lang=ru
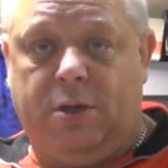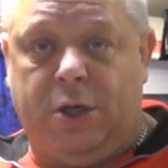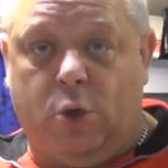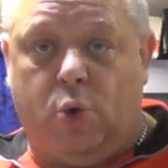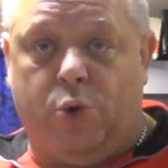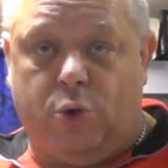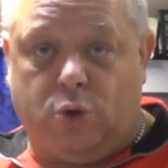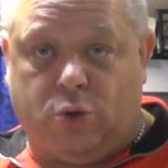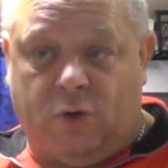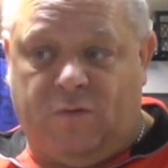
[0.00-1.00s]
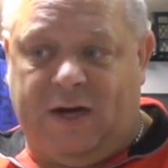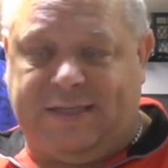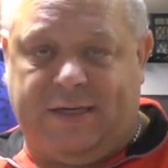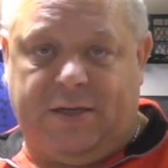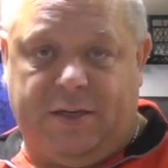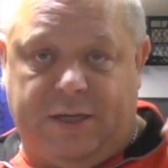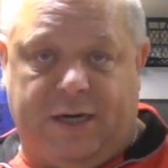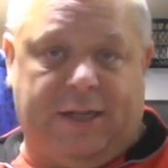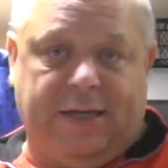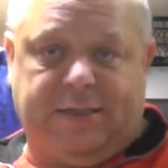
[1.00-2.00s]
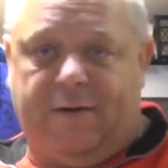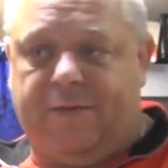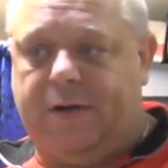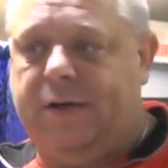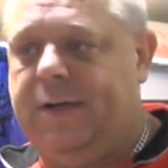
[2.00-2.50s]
и Хунию 120 тиранозавр.